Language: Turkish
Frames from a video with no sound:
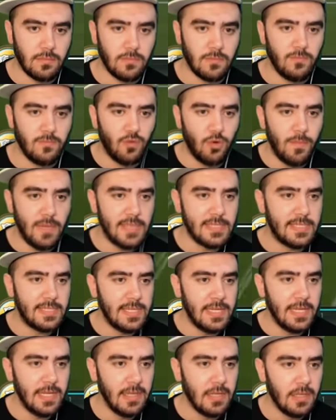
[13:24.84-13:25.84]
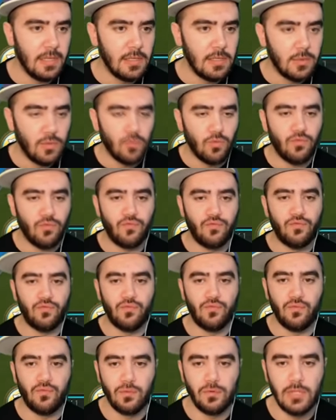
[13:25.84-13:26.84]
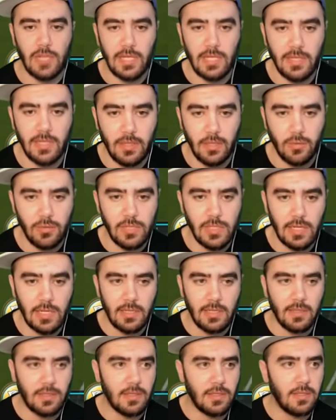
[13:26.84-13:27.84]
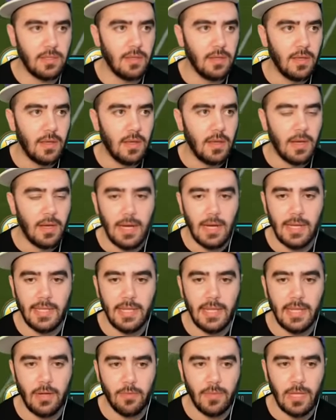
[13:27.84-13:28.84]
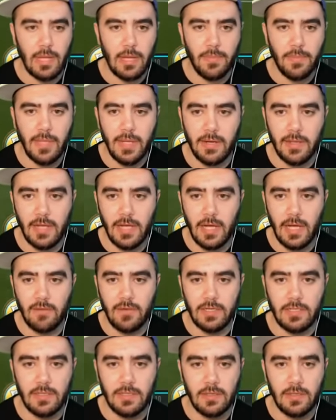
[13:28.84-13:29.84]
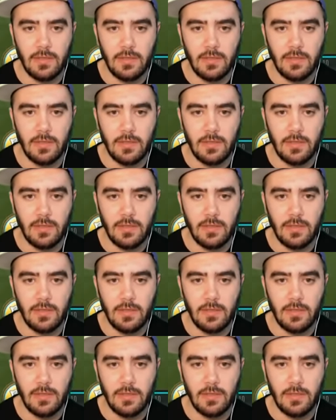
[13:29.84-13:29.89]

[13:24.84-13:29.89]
Vur Messi. Of güzel gittik güzel gittik. Hadi yavrum, daha bir yarı daha var.